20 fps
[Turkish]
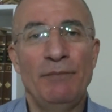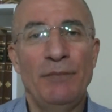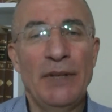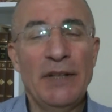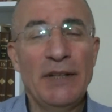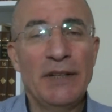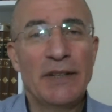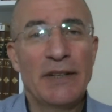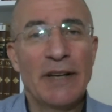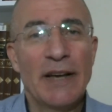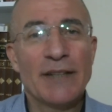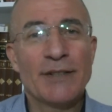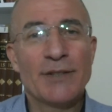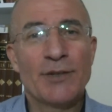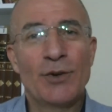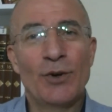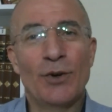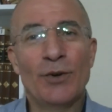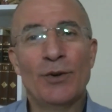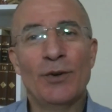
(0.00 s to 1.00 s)
Bir kez
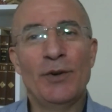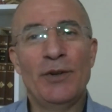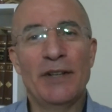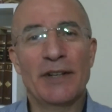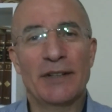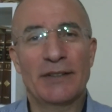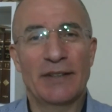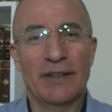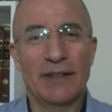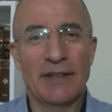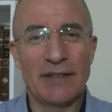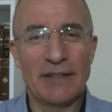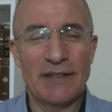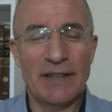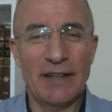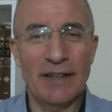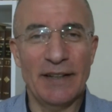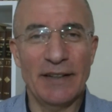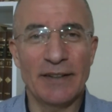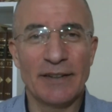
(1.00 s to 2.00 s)
gönül yıktın
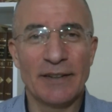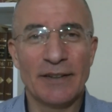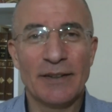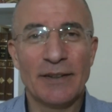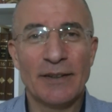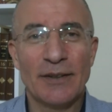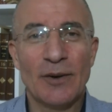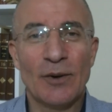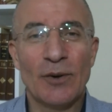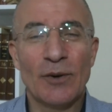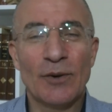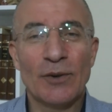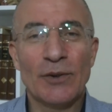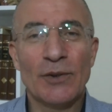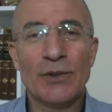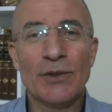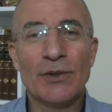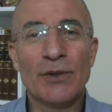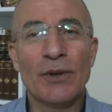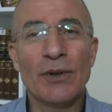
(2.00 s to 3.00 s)
ise
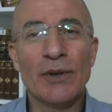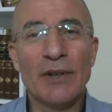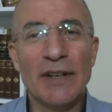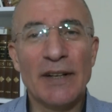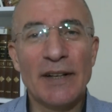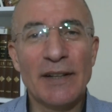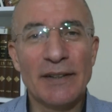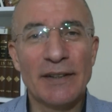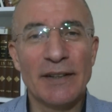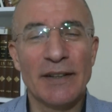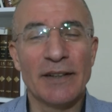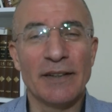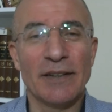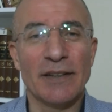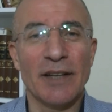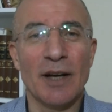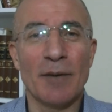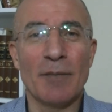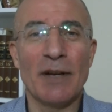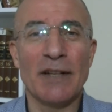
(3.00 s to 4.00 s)
şol
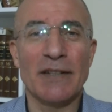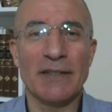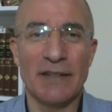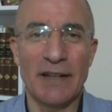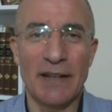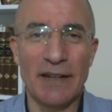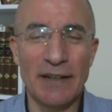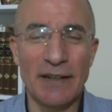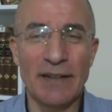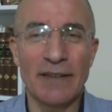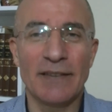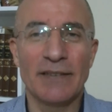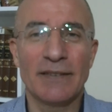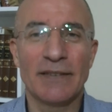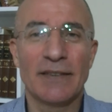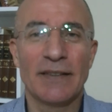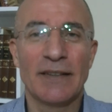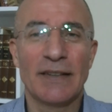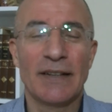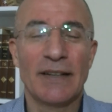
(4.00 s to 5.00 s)
kıldığın namaz değil.
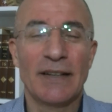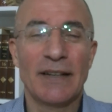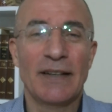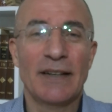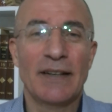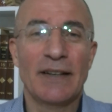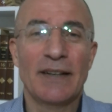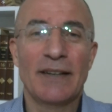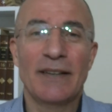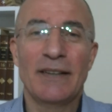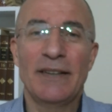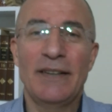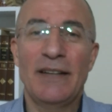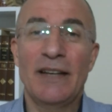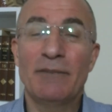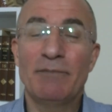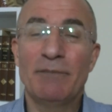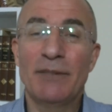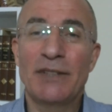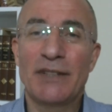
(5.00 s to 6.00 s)

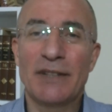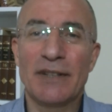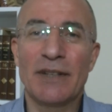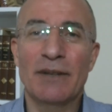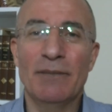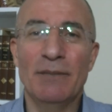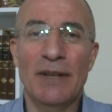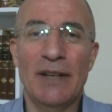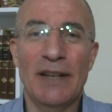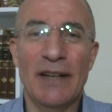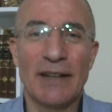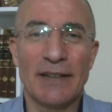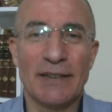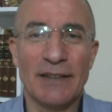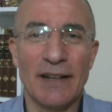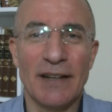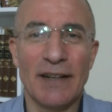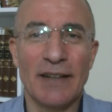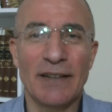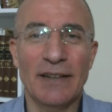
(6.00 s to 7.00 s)
72 millet
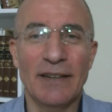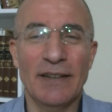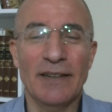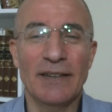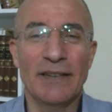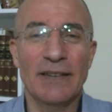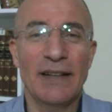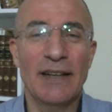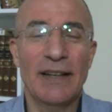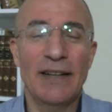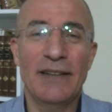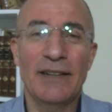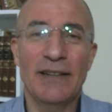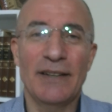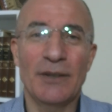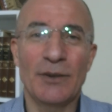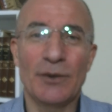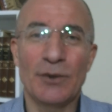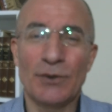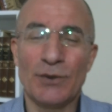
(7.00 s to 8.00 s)
dahi
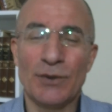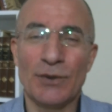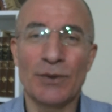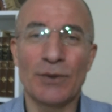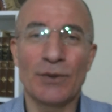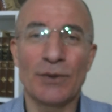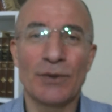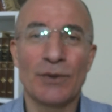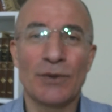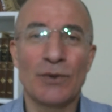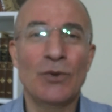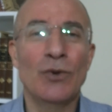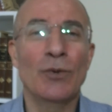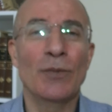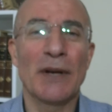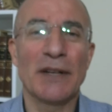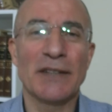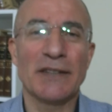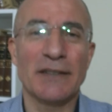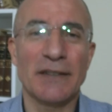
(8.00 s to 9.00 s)
elini yüzünü
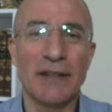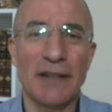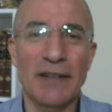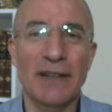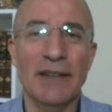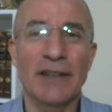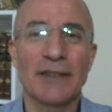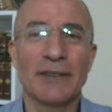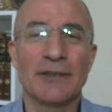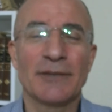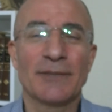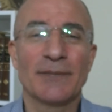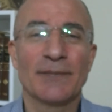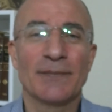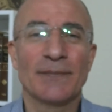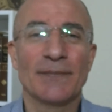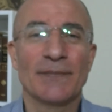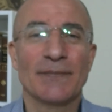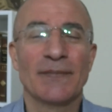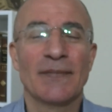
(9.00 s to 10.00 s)
yumaz değil.
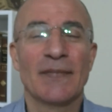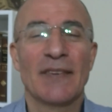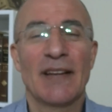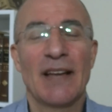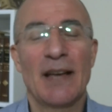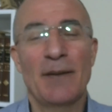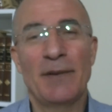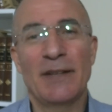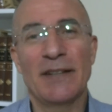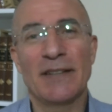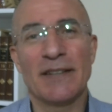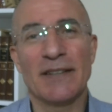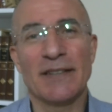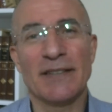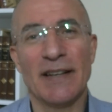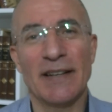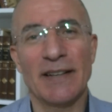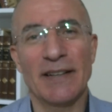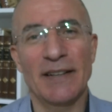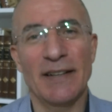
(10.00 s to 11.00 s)
Hepinizi
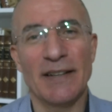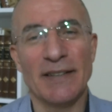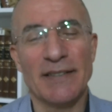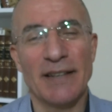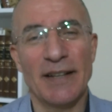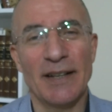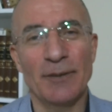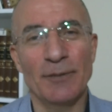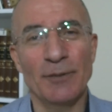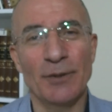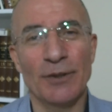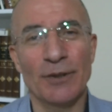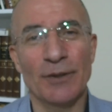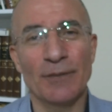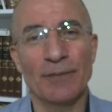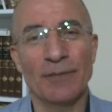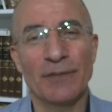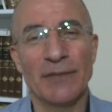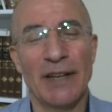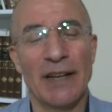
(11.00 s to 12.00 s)
saygıyla selamlıyorum
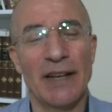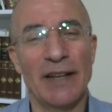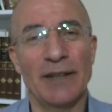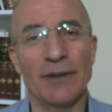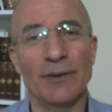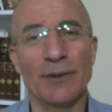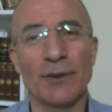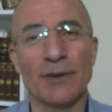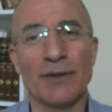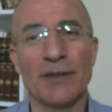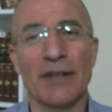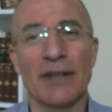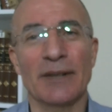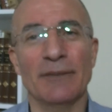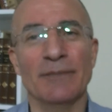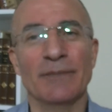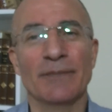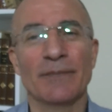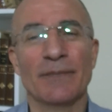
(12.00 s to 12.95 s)
değerli dostlarım.